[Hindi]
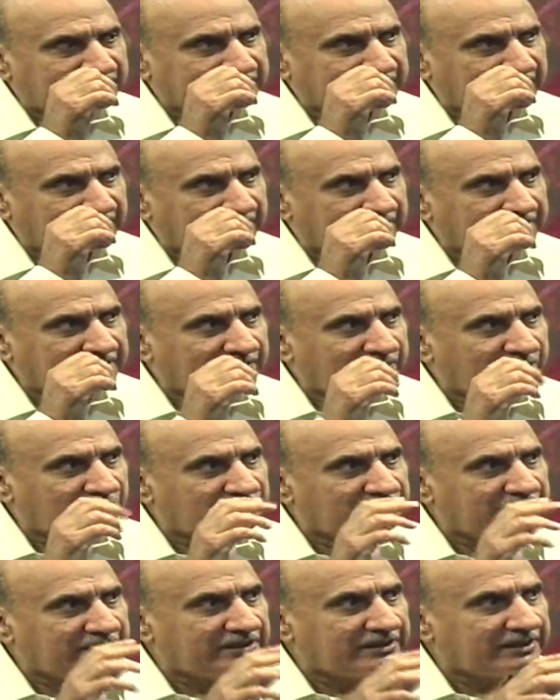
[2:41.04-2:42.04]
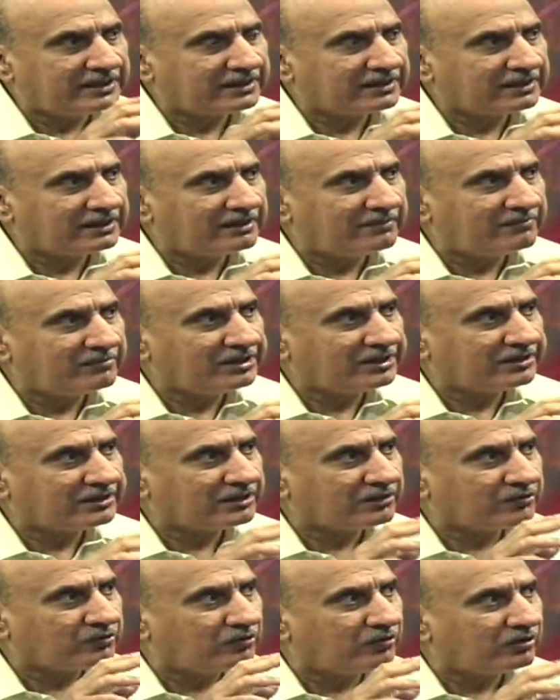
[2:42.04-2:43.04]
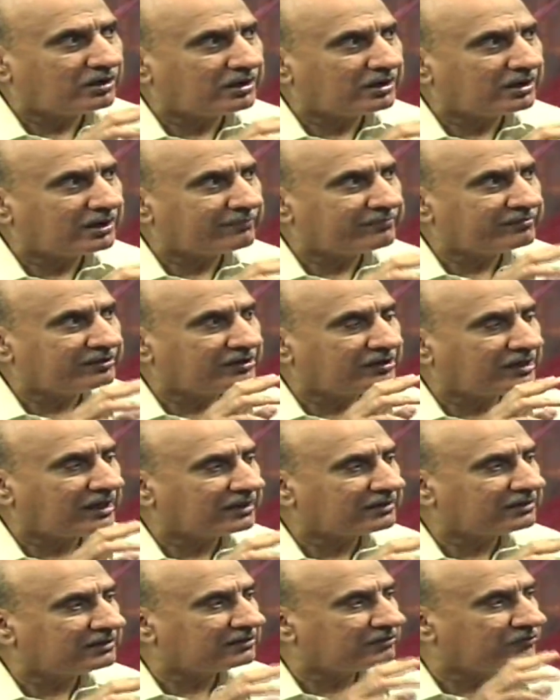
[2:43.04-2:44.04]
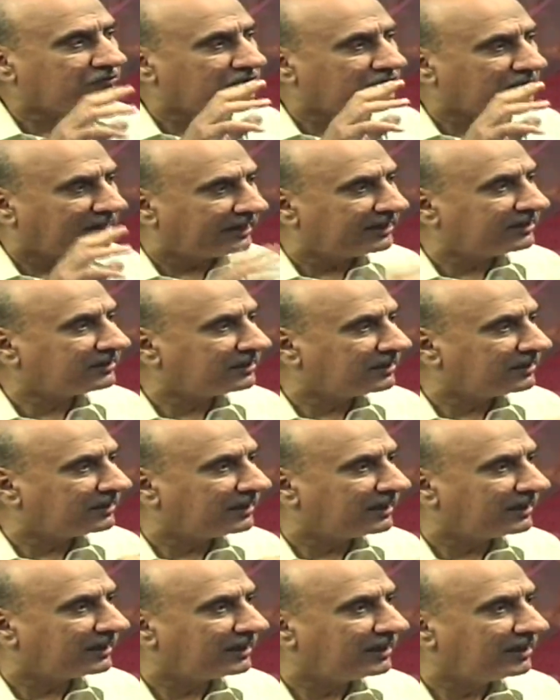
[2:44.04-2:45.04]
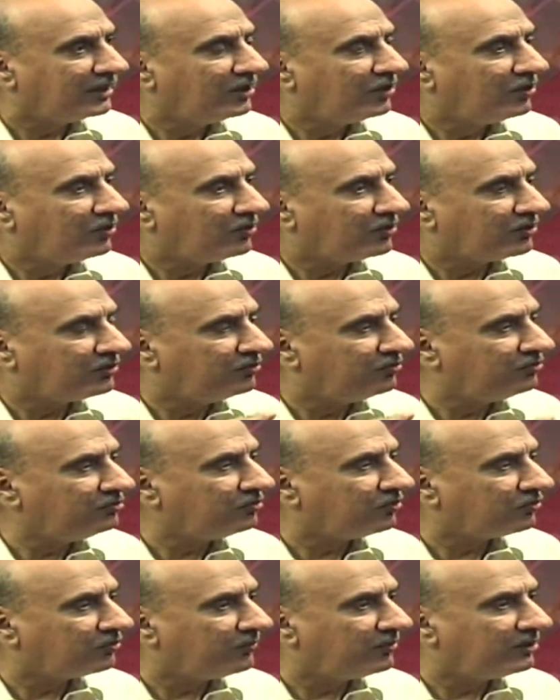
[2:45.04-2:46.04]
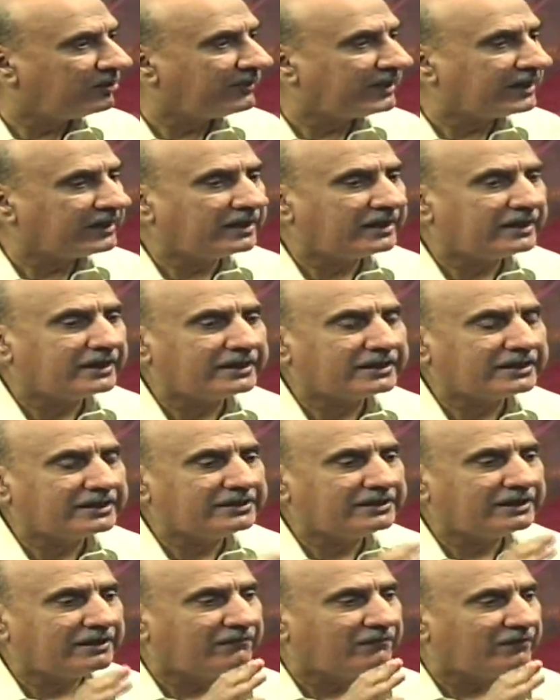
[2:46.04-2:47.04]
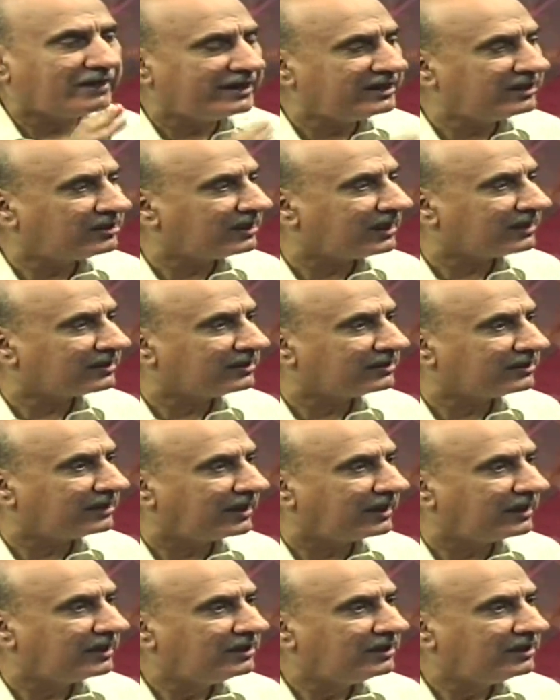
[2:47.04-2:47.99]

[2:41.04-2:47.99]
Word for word: चल रही है वो यही है कि अमेरिका को अगर अपनी ताकत को जाहिर करना है और दुनिया को मनवाना है कि ये वाद ताकत है